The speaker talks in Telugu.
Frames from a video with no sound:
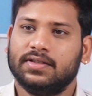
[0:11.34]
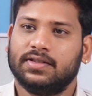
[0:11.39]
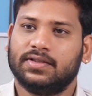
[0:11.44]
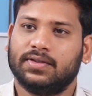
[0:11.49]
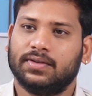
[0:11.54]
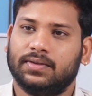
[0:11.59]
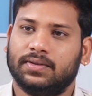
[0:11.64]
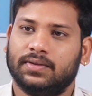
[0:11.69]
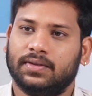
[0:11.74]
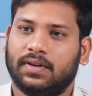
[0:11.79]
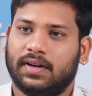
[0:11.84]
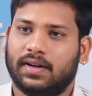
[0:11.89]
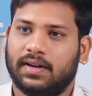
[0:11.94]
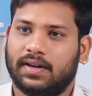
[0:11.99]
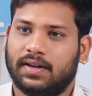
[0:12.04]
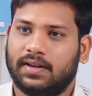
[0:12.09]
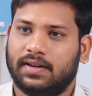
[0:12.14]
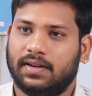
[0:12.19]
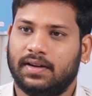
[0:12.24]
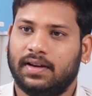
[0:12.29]
సో
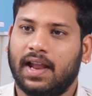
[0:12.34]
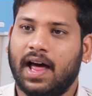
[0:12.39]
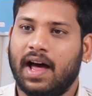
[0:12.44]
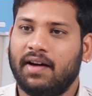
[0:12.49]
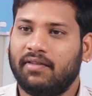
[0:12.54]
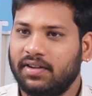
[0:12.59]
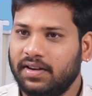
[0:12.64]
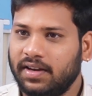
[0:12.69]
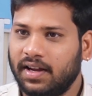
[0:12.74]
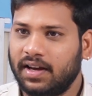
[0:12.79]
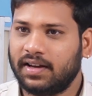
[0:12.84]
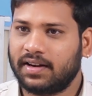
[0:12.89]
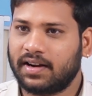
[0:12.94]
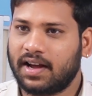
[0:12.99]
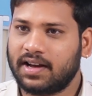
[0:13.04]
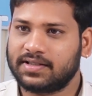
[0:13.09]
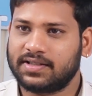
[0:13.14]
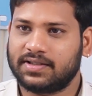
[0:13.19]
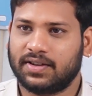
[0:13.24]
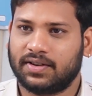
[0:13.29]
లావణ్య
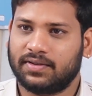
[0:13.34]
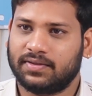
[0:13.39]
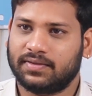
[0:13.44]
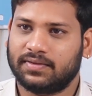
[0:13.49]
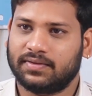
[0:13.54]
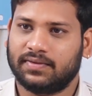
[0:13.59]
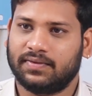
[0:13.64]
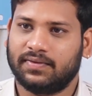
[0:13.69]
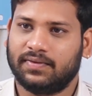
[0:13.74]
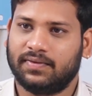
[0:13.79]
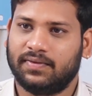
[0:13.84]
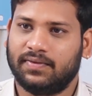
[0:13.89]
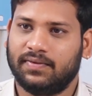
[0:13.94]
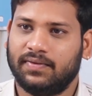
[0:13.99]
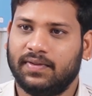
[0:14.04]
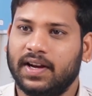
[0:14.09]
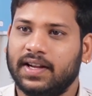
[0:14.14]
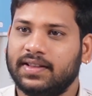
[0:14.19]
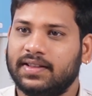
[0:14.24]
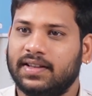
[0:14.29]
రాజ్ తరుణ్
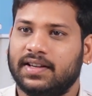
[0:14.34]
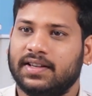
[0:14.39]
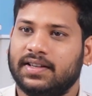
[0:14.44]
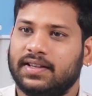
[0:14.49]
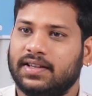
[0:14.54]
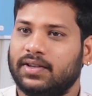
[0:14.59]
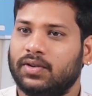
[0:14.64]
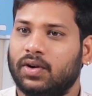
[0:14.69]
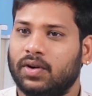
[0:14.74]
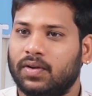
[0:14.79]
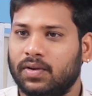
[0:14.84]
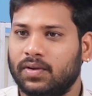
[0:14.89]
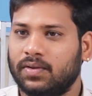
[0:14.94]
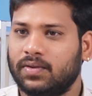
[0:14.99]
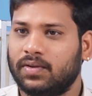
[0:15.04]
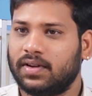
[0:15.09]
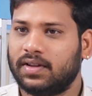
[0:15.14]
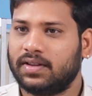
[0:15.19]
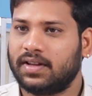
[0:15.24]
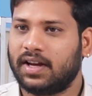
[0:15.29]
వీళ్ళిద్దరి గొడవలు
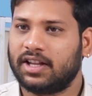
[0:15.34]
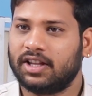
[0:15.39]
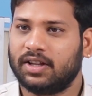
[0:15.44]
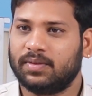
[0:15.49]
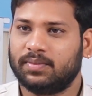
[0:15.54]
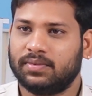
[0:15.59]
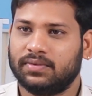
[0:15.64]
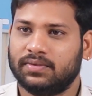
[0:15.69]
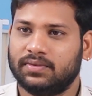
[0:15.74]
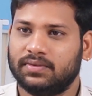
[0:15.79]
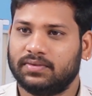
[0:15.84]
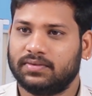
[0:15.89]
కూడా దాదాపు